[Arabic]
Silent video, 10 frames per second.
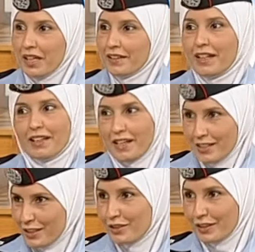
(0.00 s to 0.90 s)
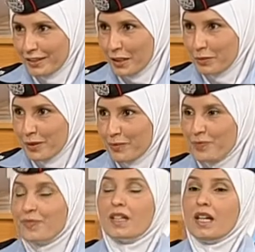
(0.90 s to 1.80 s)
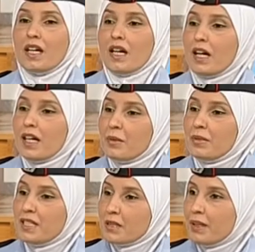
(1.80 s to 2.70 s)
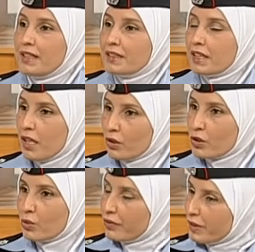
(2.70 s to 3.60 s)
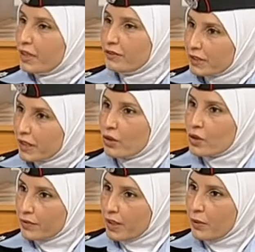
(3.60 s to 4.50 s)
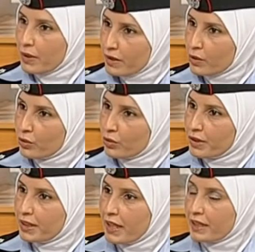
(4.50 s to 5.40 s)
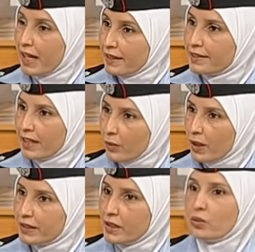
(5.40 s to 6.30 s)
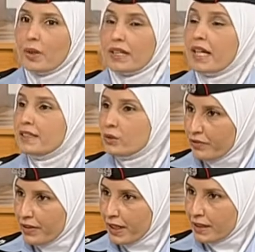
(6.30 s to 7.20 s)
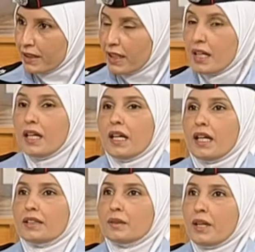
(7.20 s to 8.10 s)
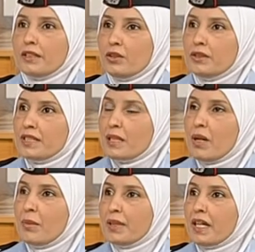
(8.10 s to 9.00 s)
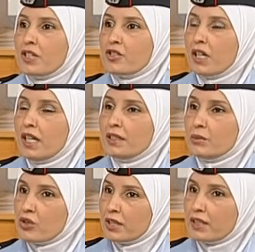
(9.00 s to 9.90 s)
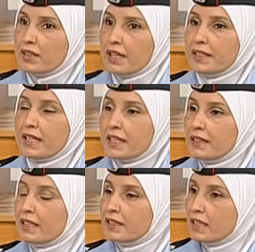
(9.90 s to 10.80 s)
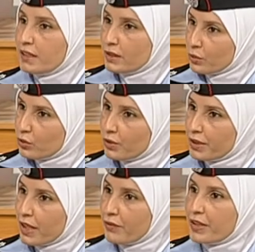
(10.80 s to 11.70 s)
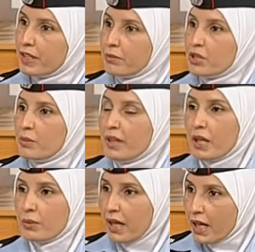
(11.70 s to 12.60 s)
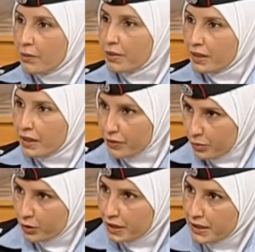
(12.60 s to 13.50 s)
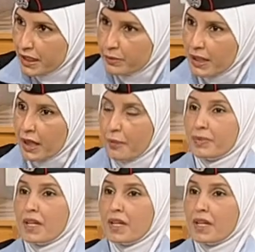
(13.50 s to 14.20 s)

عليه على هالاستضافة الطيبة آه، بالنسبه لتناقص هو فعلا في تناقص في الحوادث المروريه كعدد حوادث وكعدد وفيات آه، طبعا يعود السبب الى اجراءات المشدده اللي اتخذتها الادارات المروريه في بجميع انواعها من في مديريه الامن العام